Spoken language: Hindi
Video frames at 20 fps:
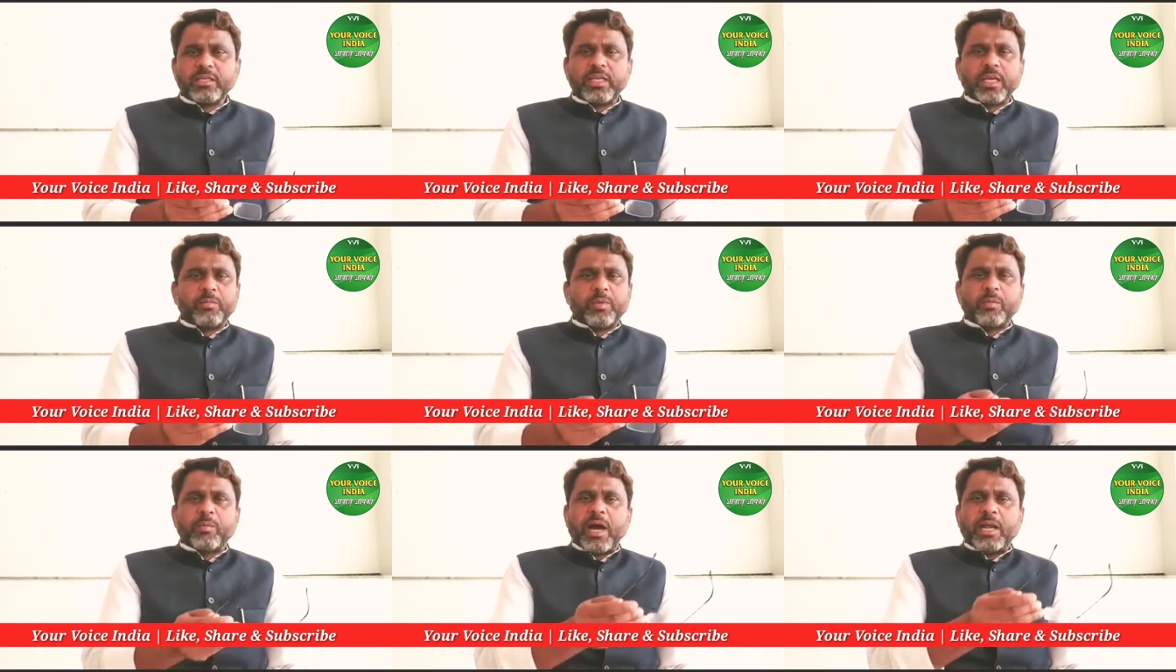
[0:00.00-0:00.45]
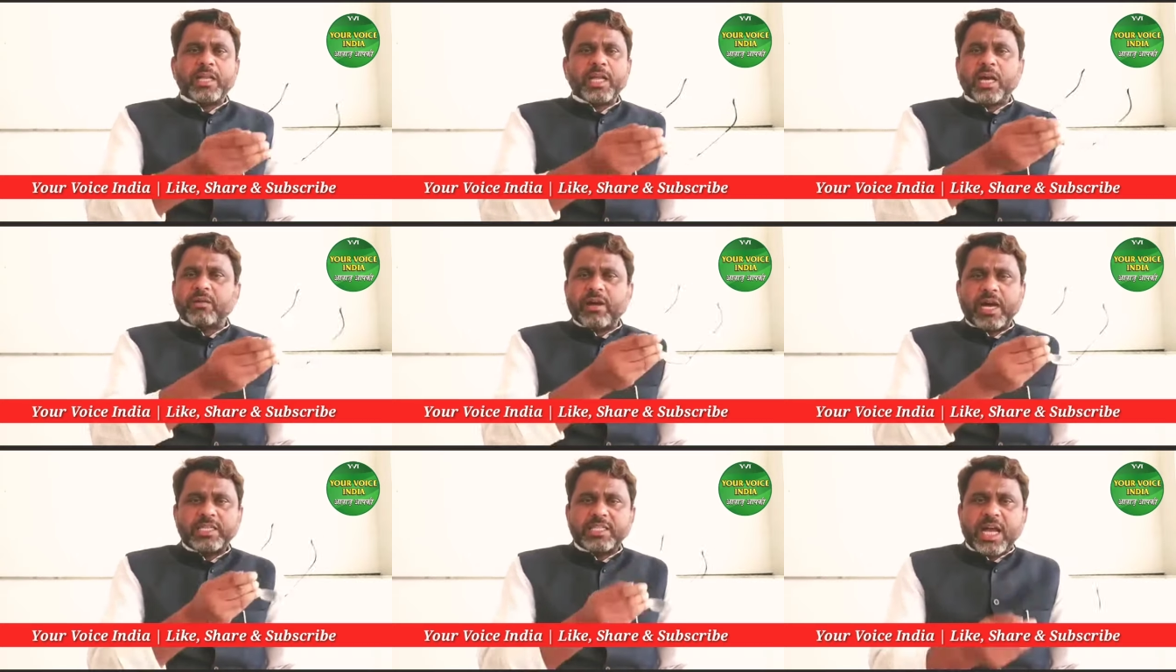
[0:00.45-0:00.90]
ये बीमारी
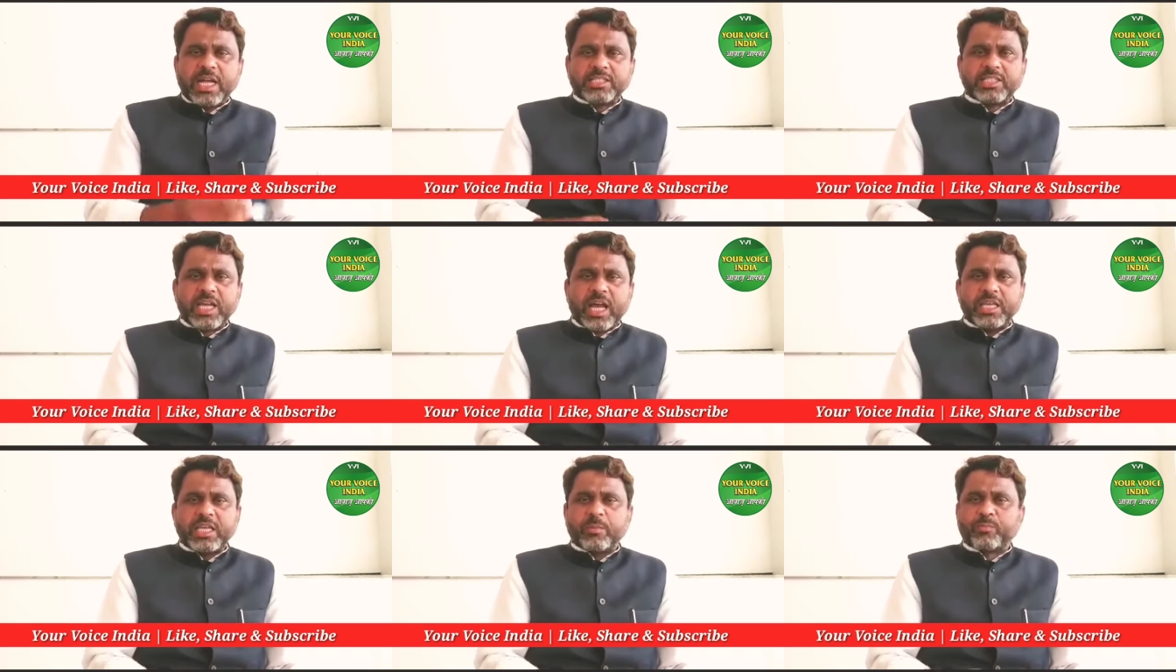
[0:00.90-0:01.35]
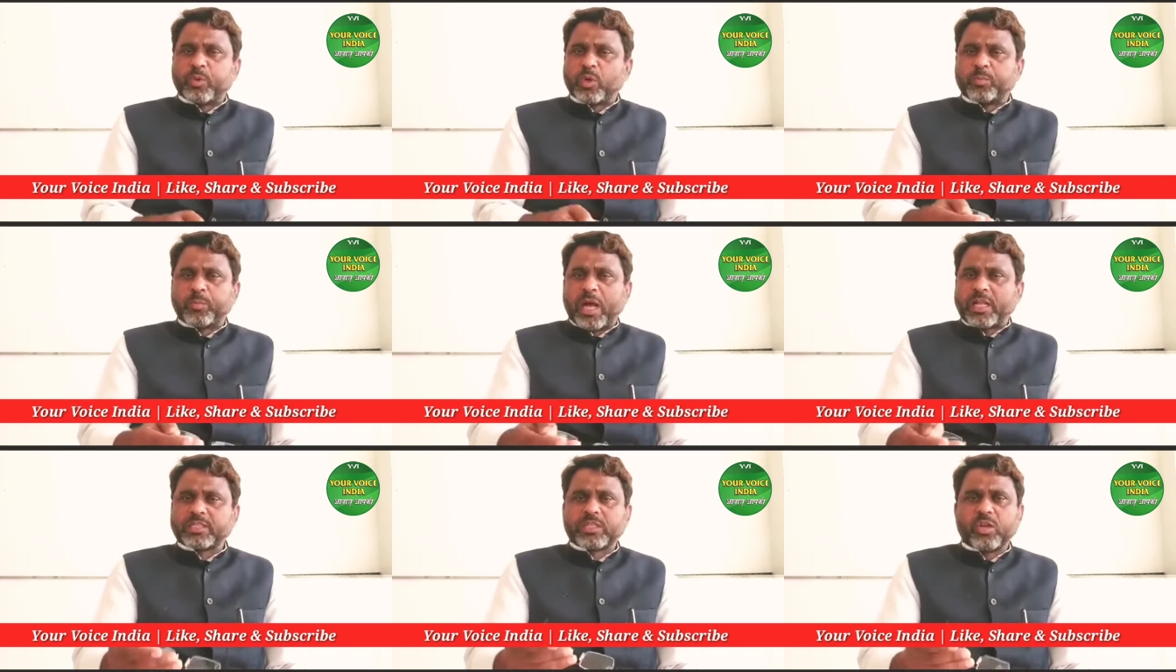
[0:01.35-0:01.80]
हवाई जहाज से आई है
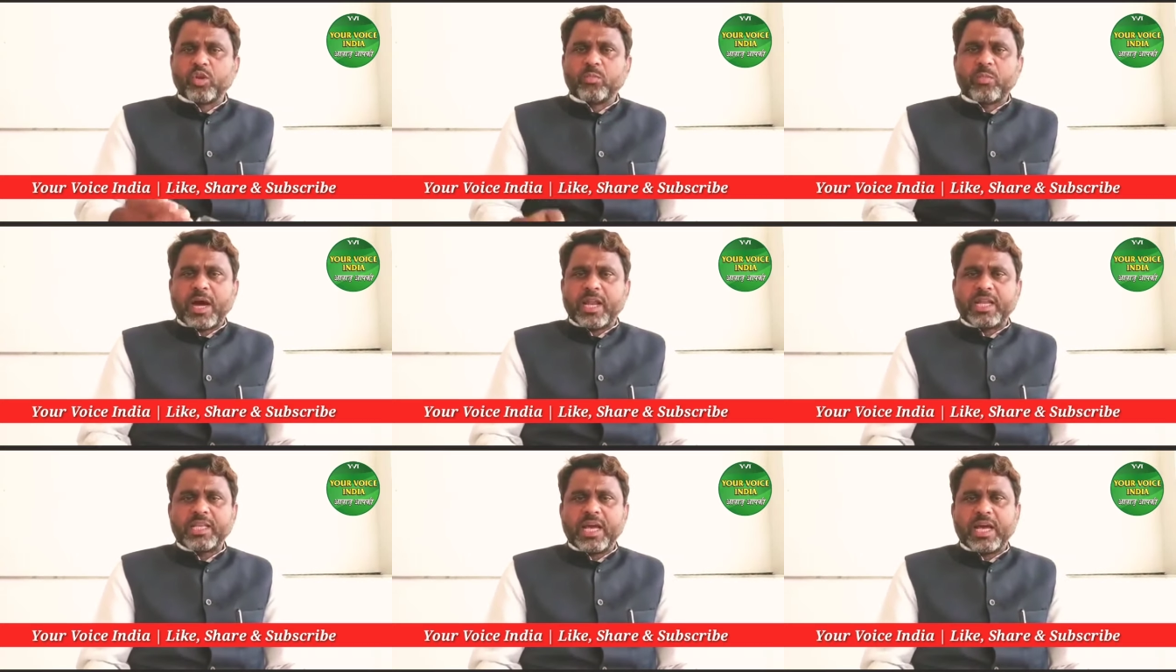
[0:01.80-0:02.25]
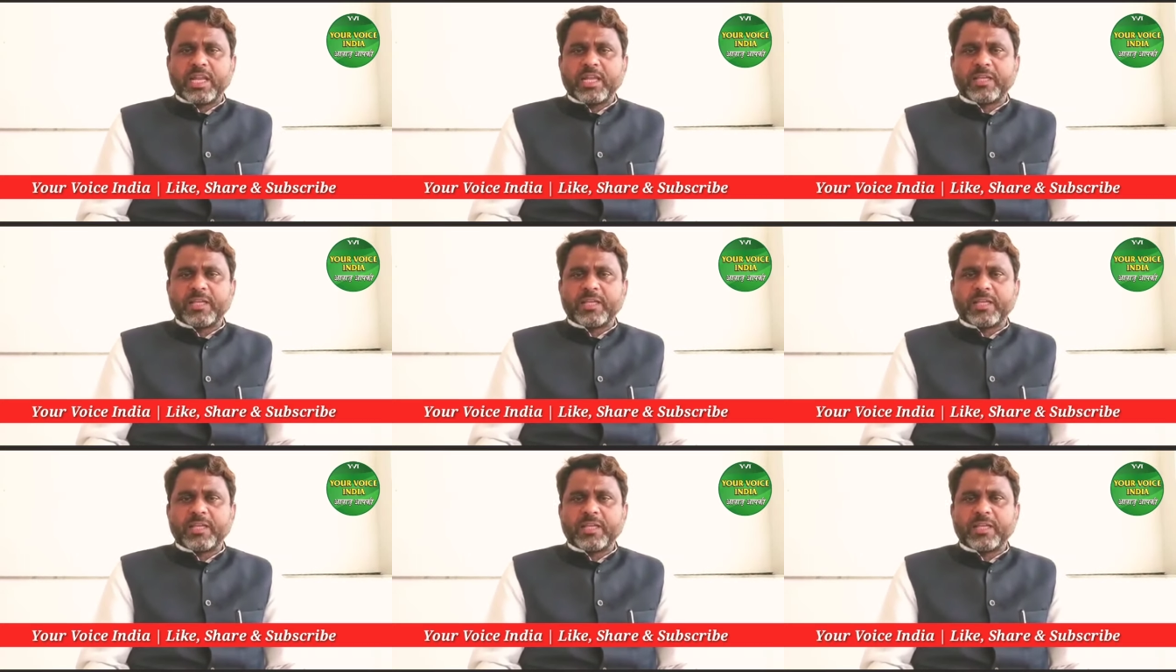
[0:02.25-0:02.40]
फुटपाथ के लोग मारे जा